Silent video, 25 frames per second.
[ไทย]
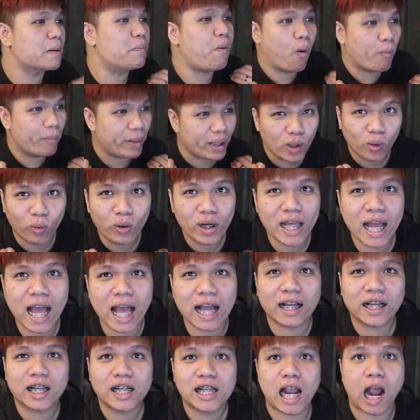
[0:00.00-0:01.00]
คือผมไม่รู้เรื่อ
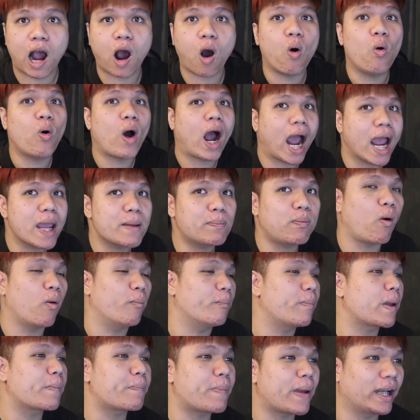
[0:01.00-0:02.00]
งเขาให้ผม
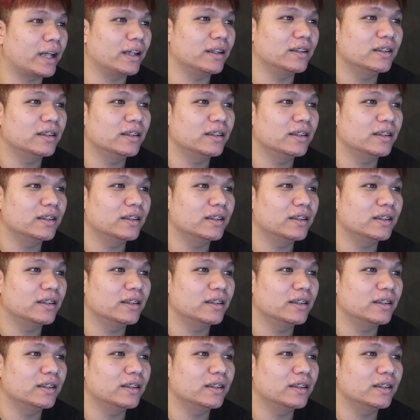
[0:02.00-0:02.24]
ไปเป็น